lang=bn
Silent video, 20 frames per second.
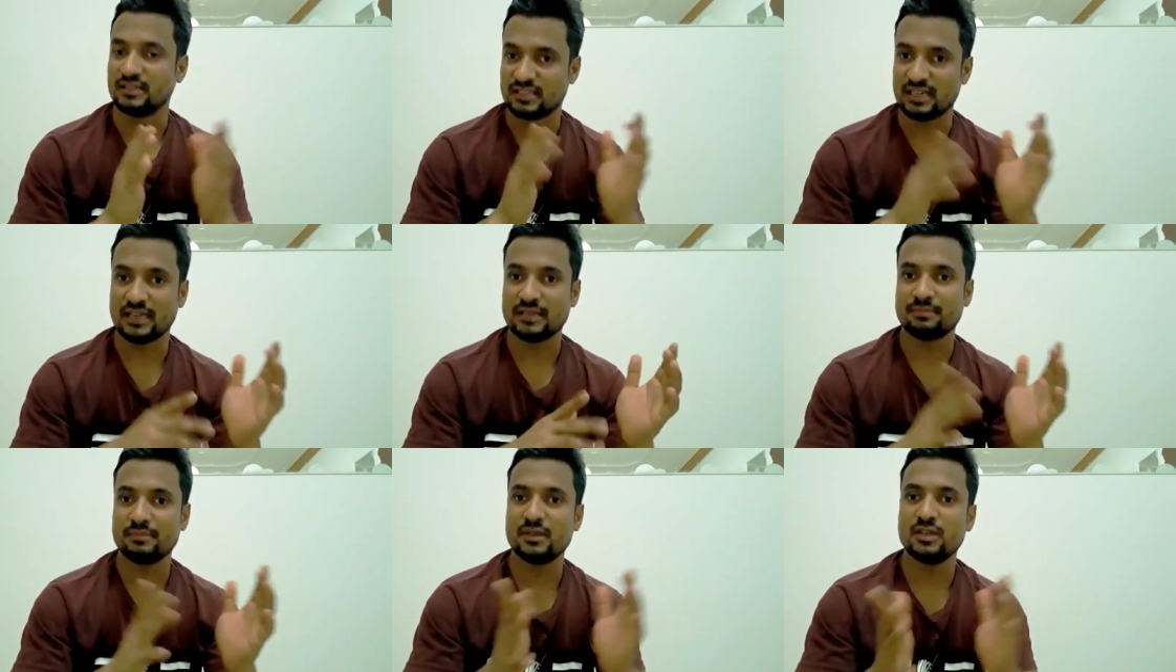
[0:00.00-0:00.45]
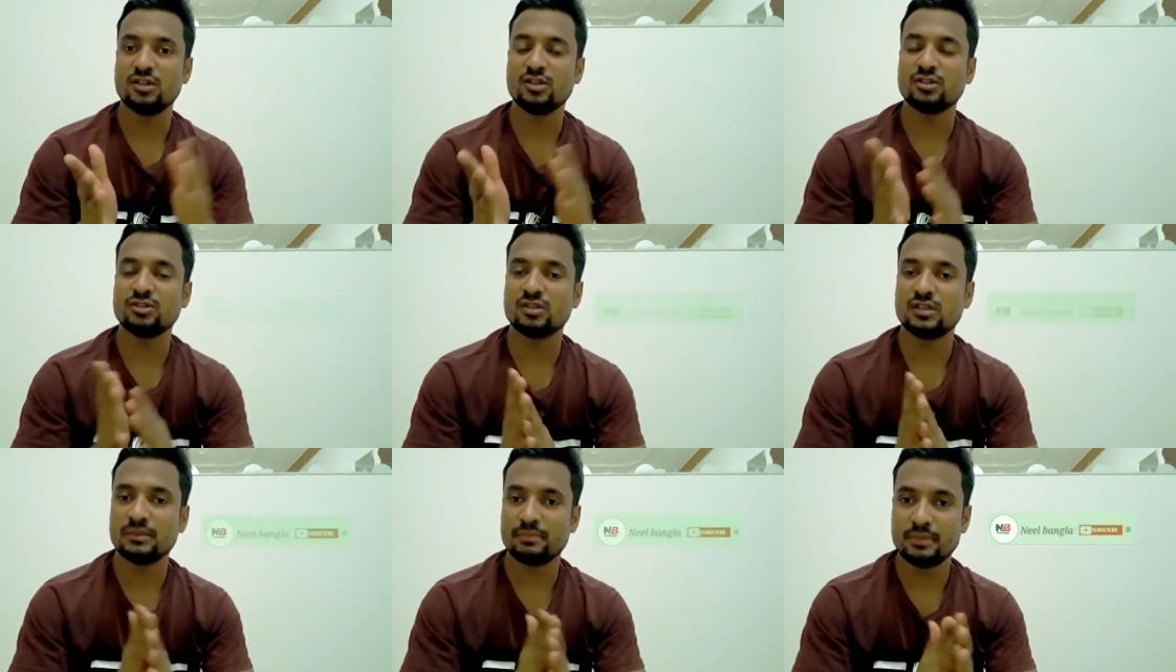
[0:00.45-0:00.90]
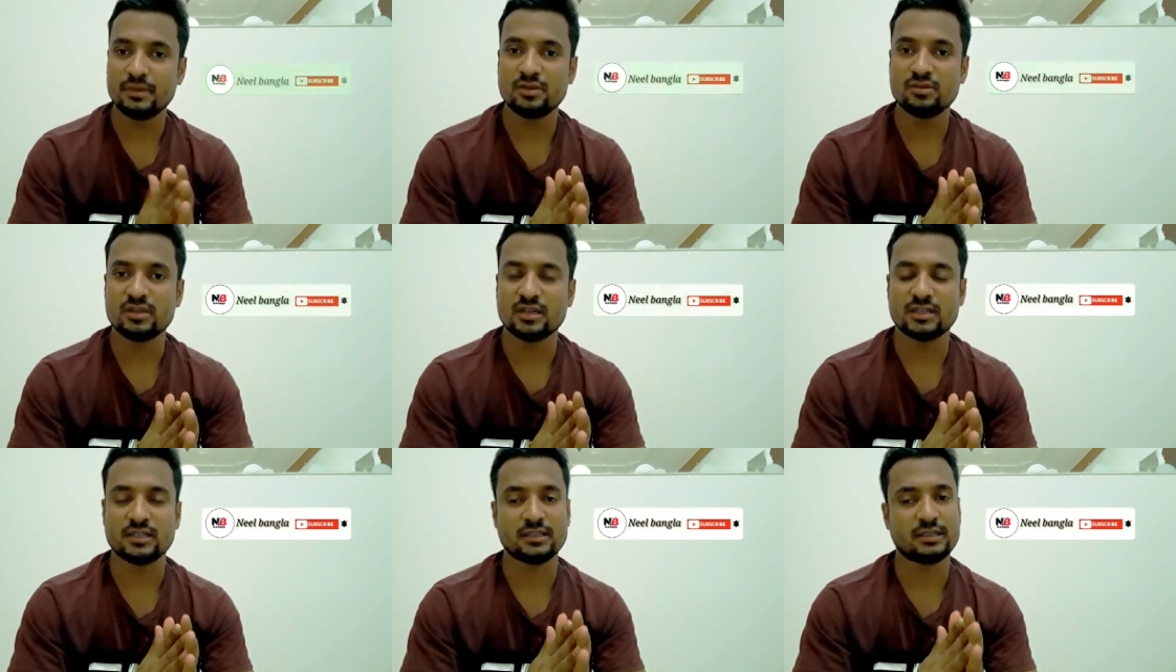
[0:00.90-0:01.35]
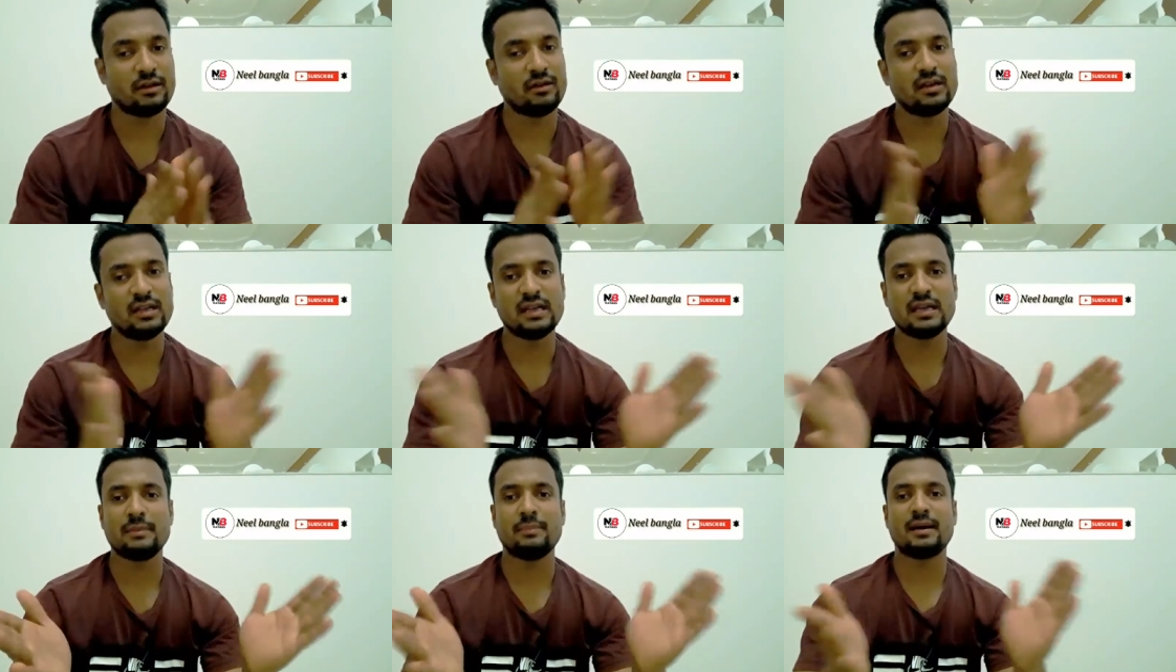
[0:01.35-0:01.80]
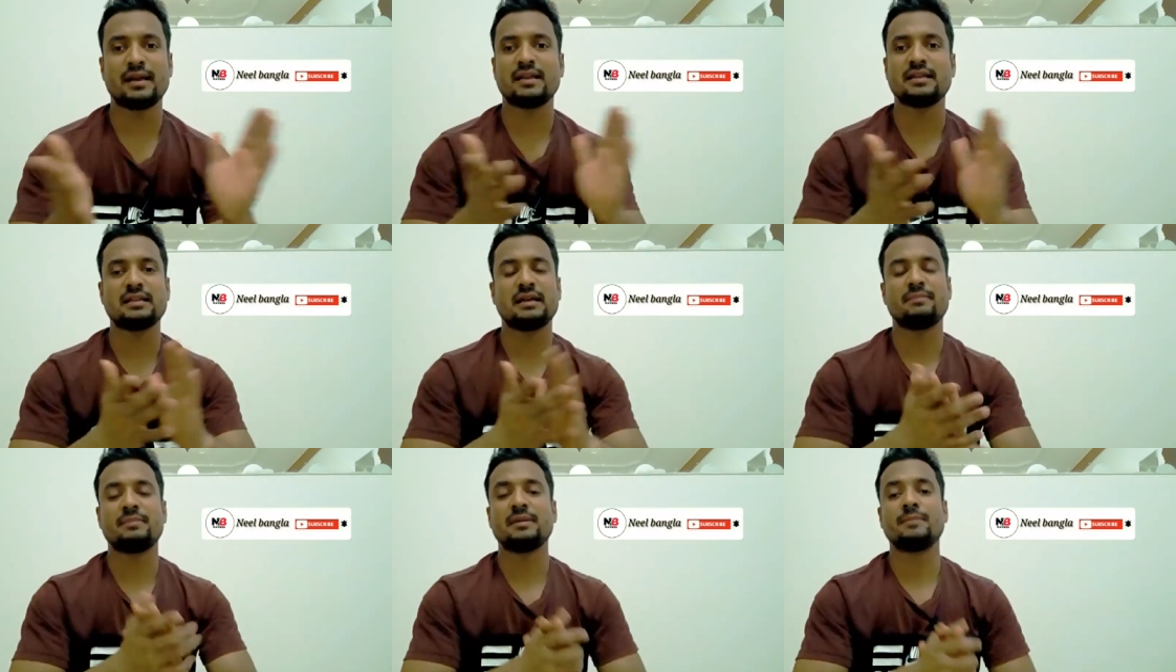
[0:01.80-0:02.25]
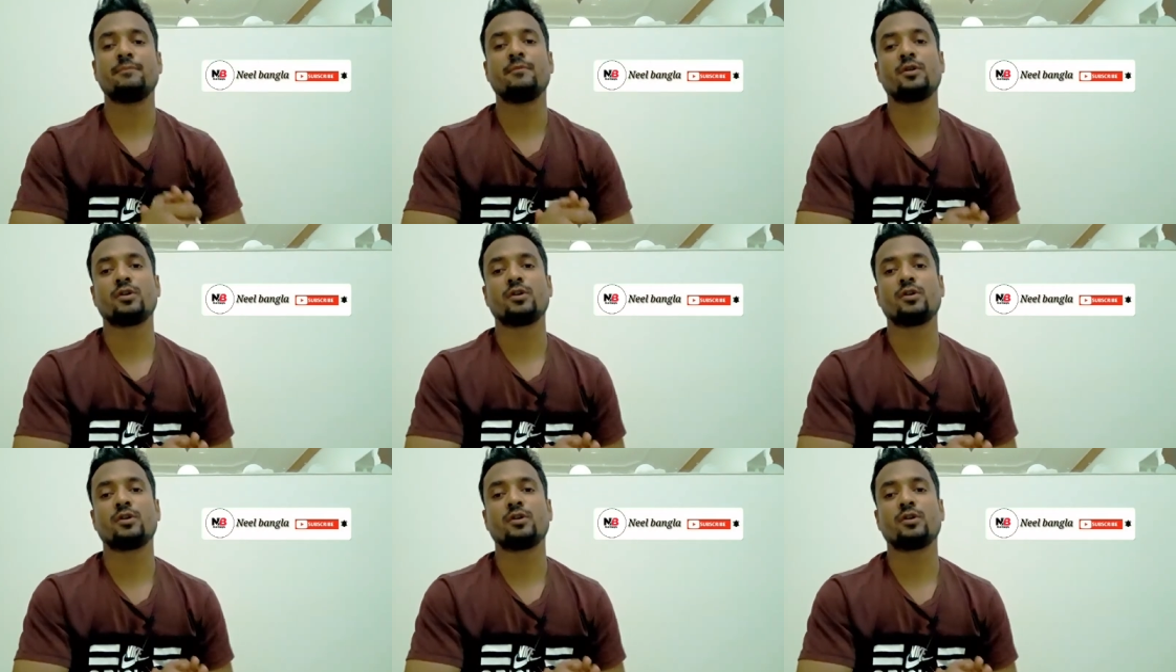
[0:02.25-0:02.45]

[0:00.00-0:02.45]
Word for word: সাত মিলিয়ন যদি ভিউজ আসে তাহলে এভারেজ আপনি